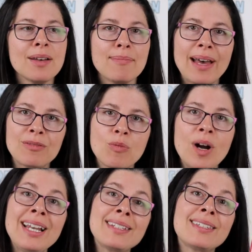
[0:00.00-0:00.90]

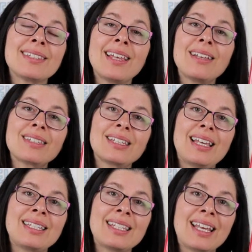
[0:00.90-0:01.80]
Parfois, la distance est
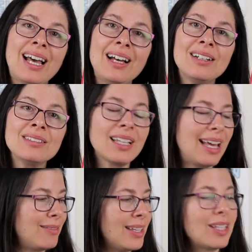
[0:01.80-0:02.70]
assez grande
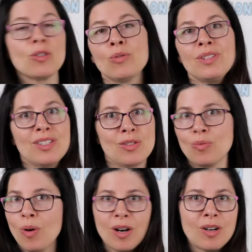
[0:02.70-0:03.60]
avec une
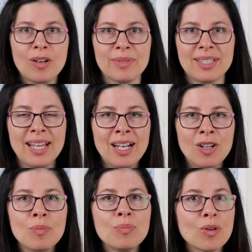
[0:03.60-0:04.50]
histoire comme
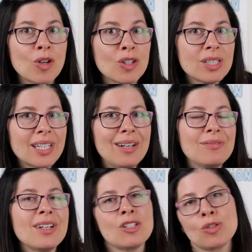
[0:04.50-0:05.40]
celle-là pour que notre
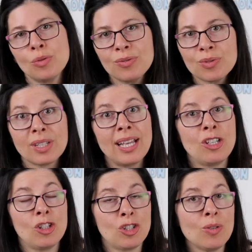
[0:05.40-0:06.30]
enfant sauve sur
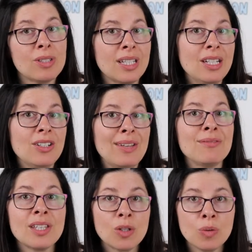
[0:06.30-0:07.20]
quelque chose qu'il aurait
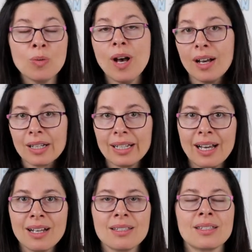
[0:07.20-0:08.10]
vécu en
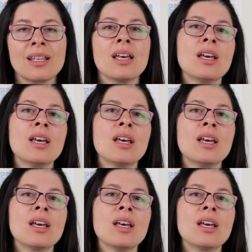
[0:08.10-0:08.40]
classe,